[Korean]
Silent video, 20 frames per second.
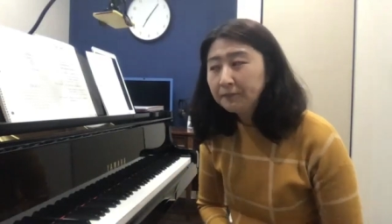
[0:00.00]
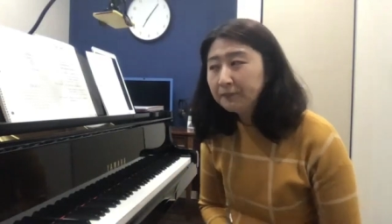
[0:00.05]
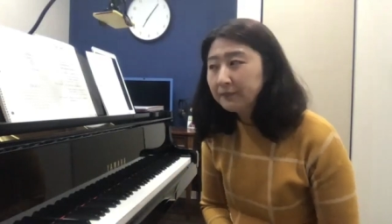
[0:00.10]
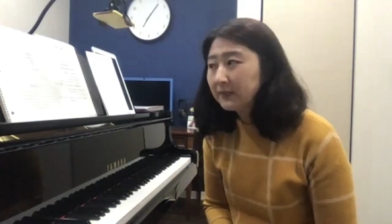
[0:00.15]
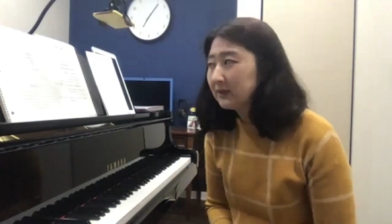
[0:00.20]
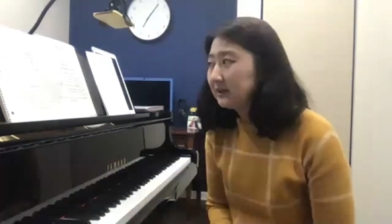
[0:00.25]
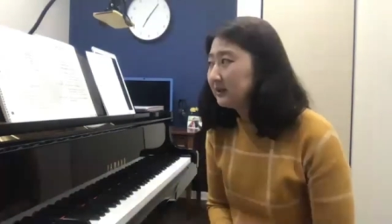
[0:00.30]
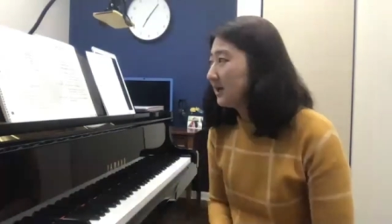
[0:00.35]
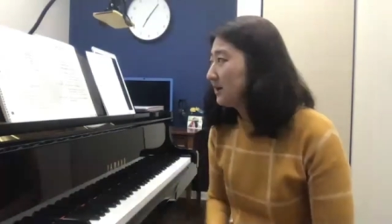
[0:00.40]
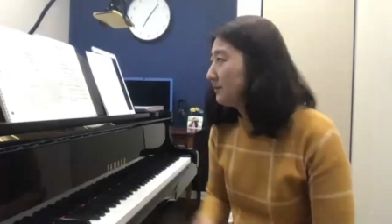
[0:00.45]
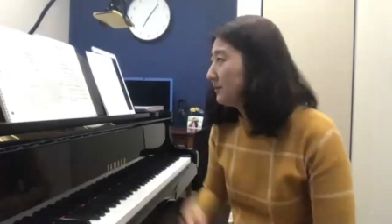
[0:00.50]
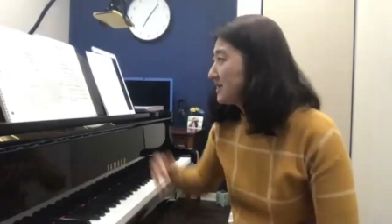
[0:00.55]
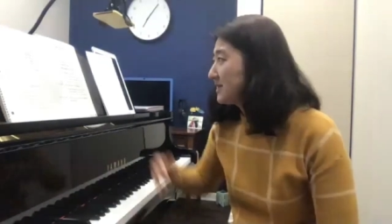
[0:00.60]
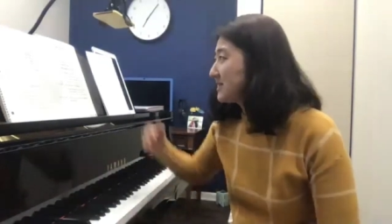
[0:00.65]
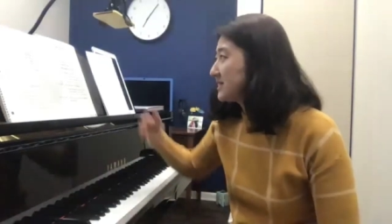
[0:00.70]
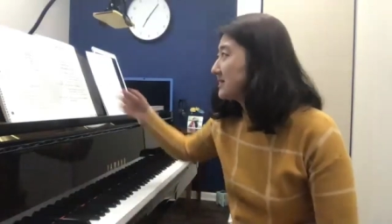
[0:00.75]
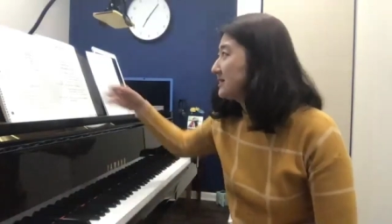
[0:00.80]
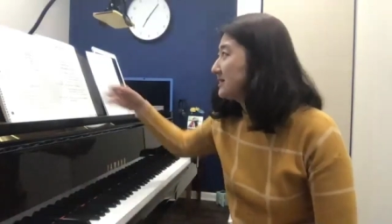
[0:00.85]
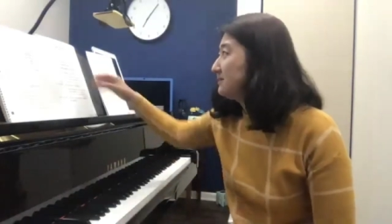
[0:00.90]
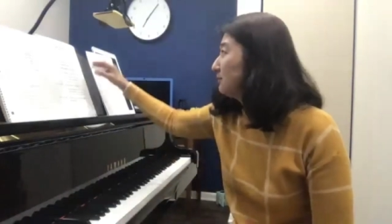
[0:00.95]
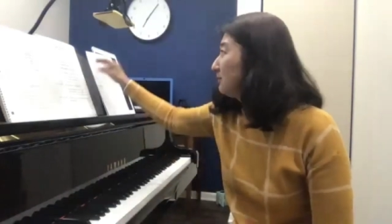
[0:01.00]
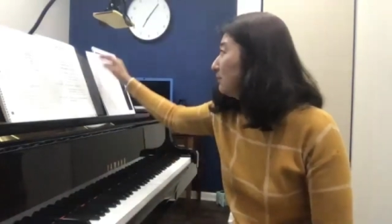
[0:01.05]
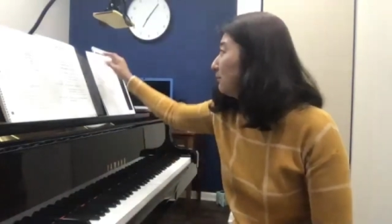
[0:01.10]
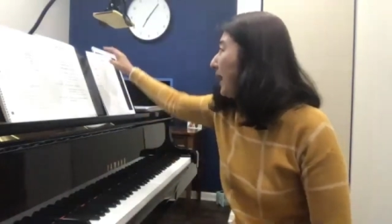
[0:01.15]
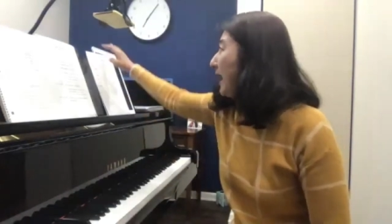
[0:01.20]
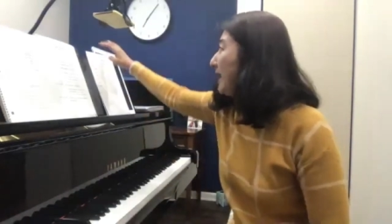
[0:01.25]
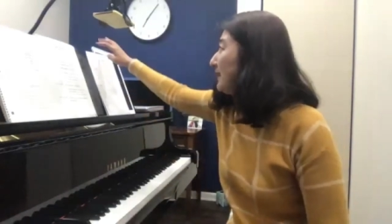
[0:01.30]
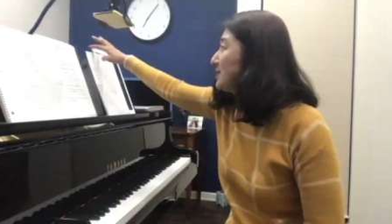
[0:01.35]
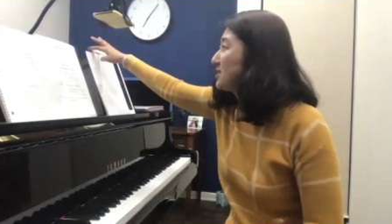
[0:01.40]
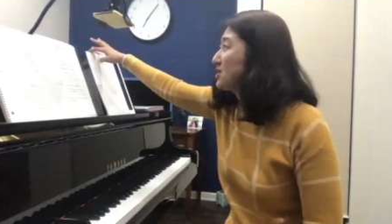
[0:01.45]
그 다음에 지금
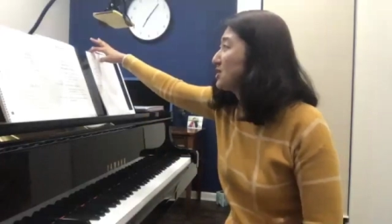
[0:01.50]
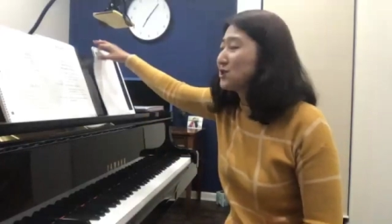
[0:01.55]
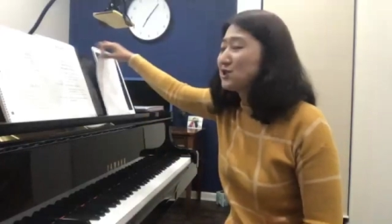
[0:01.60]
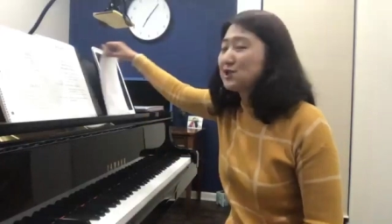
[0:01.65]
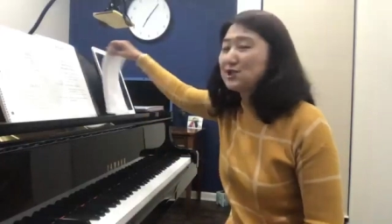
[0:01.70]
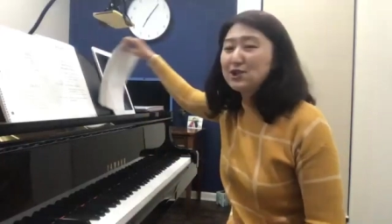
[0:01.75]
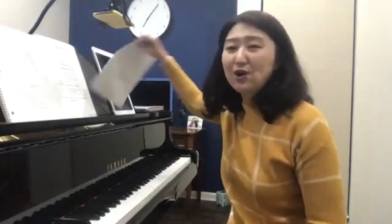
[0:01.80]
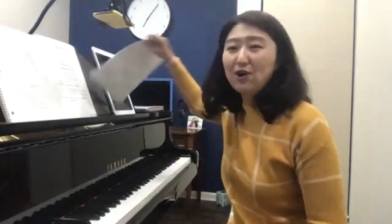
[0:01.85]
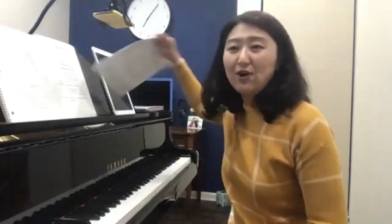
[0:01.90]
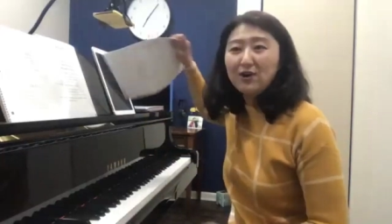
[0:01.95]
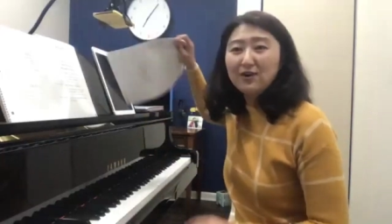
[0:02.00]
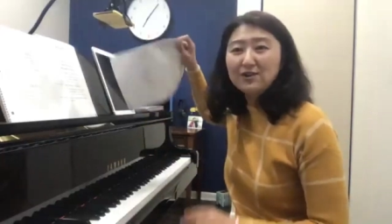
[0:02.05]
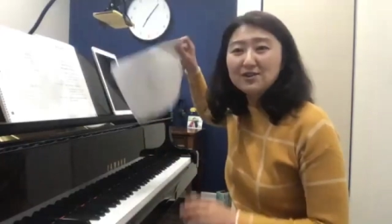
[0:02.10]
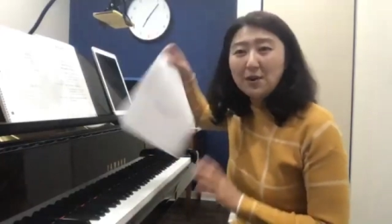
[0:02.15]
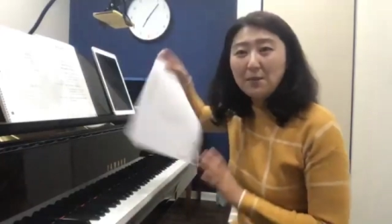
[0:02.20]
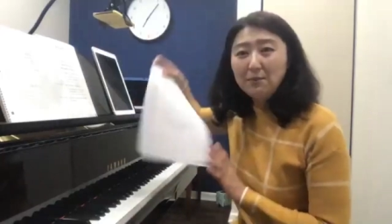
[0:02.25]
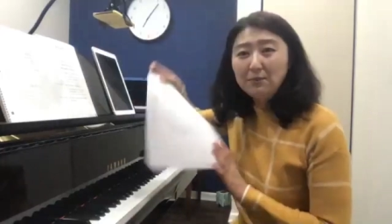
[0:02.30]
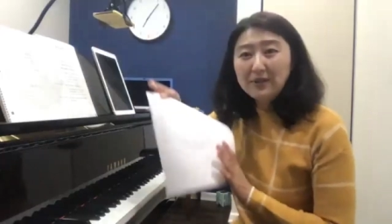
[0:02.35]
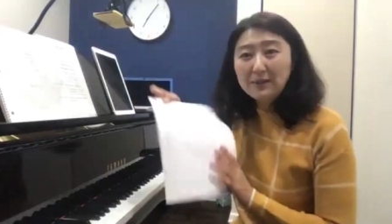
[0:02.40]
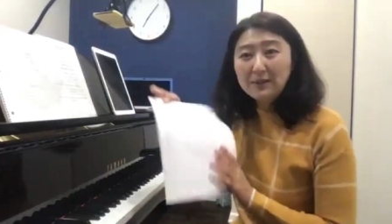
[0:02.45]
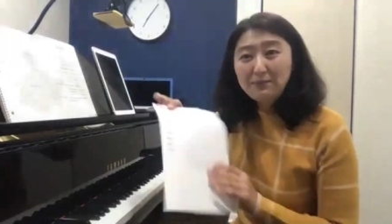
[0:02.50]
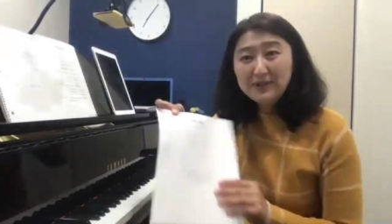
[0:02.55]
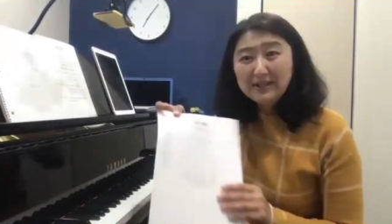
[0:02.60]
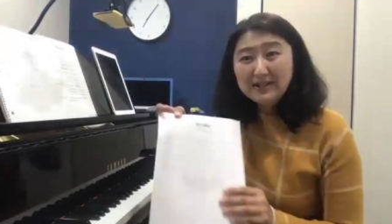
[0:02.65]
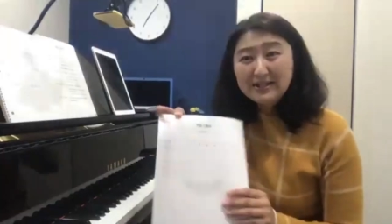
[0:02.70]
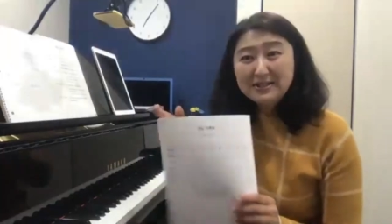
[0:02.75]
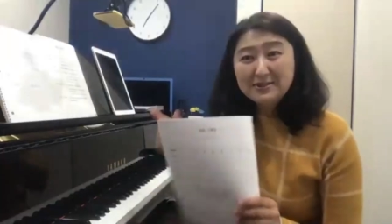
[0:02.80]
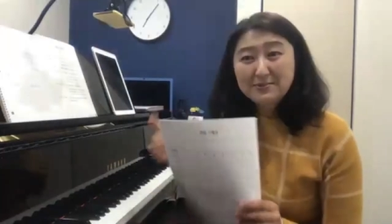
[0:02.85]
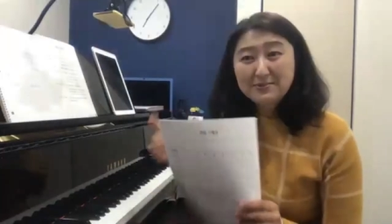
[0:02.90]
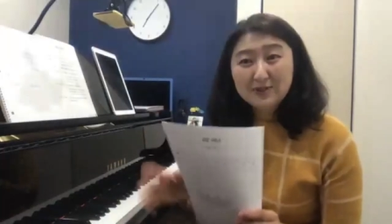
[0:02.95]
받으셨죠? 전부
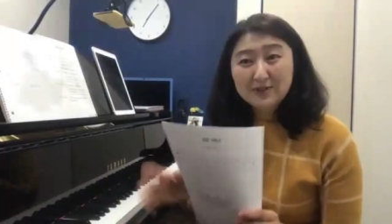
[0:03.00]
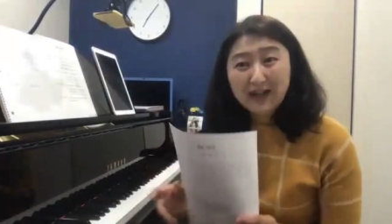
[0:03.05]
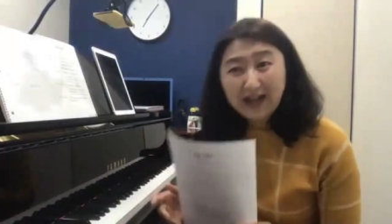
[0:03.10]
다프린트물